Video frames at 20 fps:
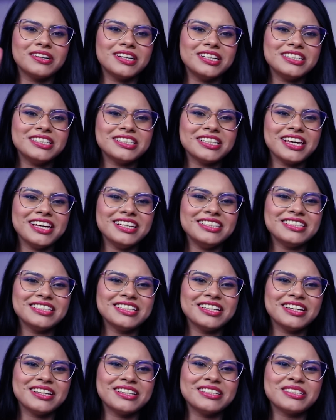Oi,
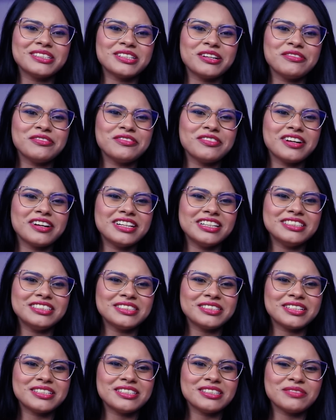gente, eu sou a Fanny
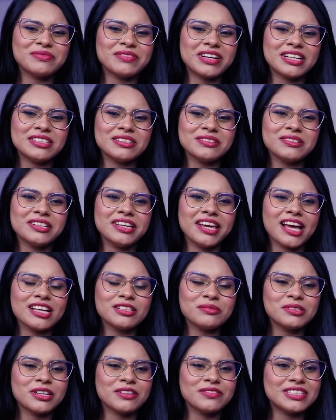e trouxe mais um
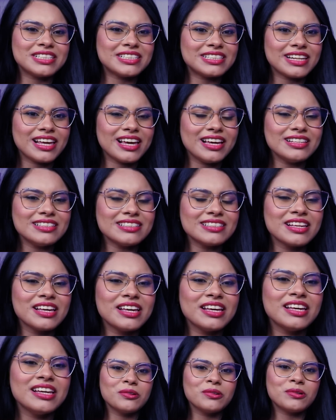react pra vocês.
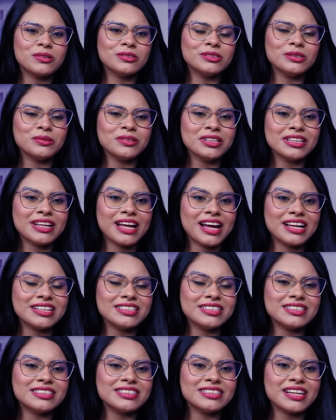Dando
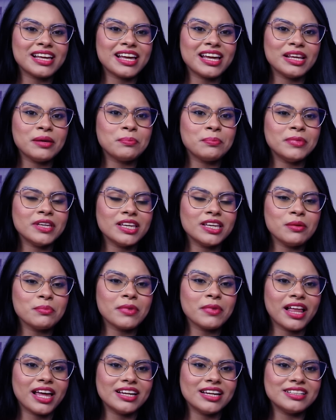continuidade à série
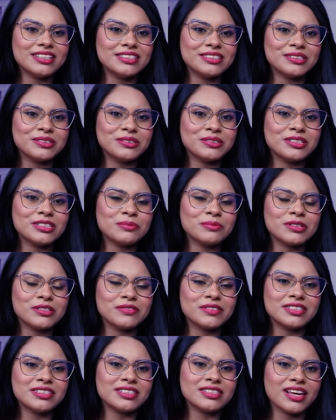Picking Blinders, eu trouxe
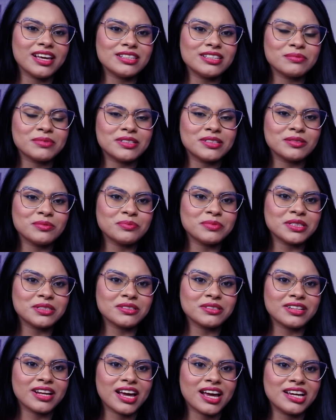pra vocês mais um
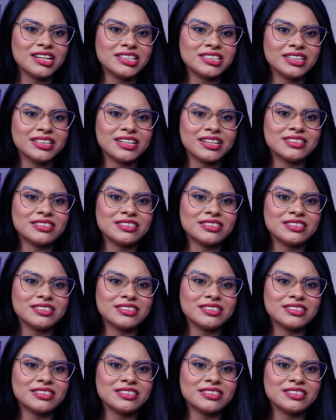personagem.